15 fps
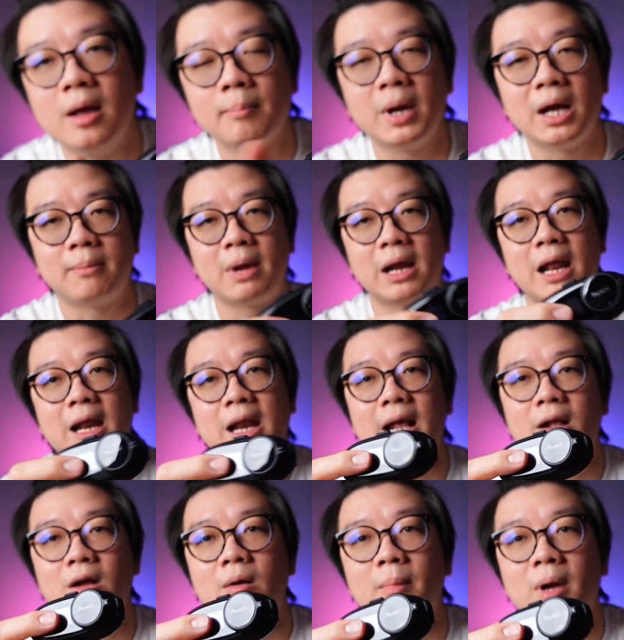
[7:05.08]
เปิดมาหลา
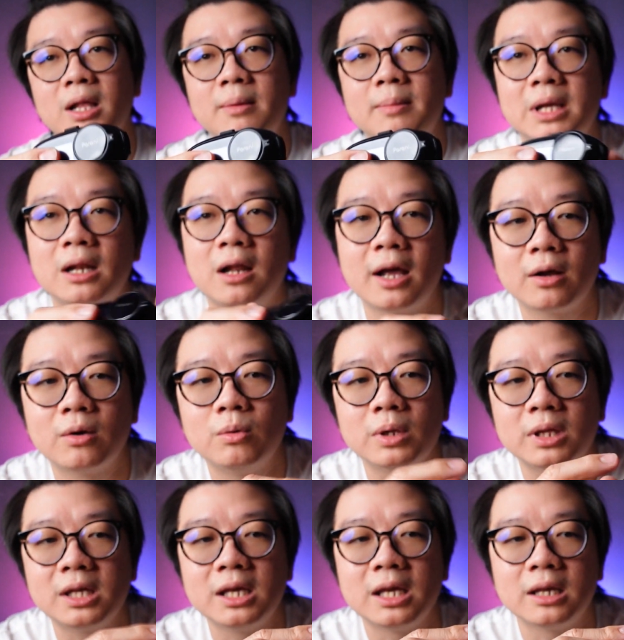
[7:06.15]
ยๆกล่องก็จะมีรอยขูด
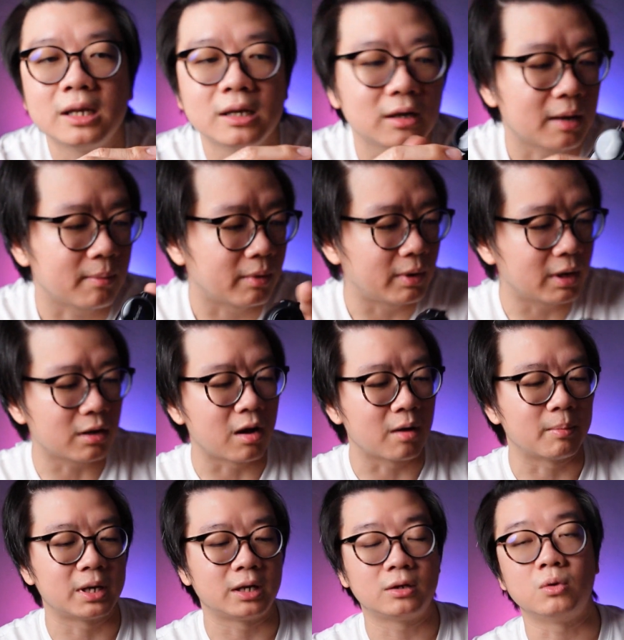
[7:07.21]
ขีดนิดหน่อยเพราะว่ากล่อง
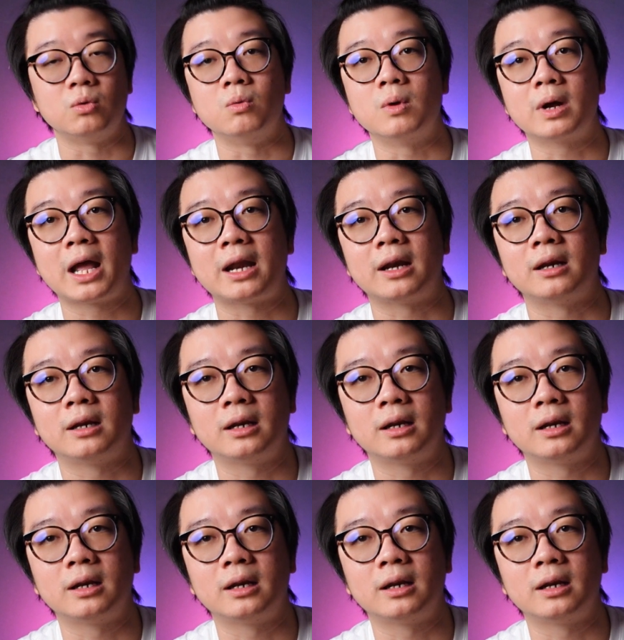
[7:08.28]
มันถูกัน